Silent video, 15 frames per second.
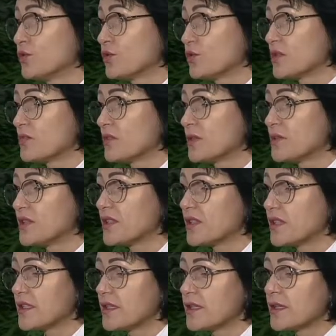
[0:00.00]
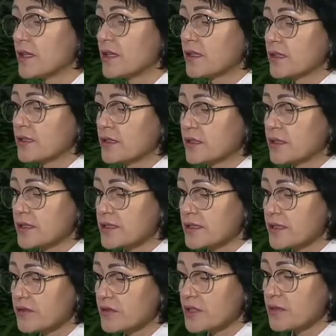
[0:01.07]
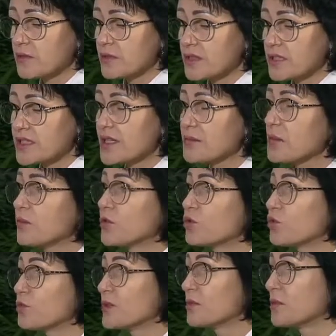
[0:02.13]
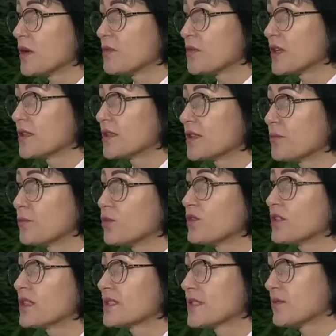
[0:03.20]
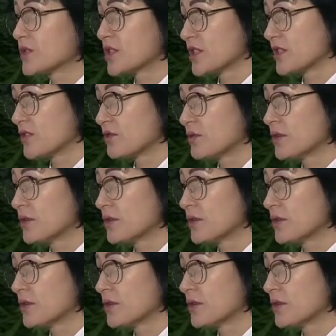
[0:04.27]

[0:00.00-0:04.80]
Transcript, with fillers: То есть мы определены э, основным и самым крупным оператором по водоснабжению.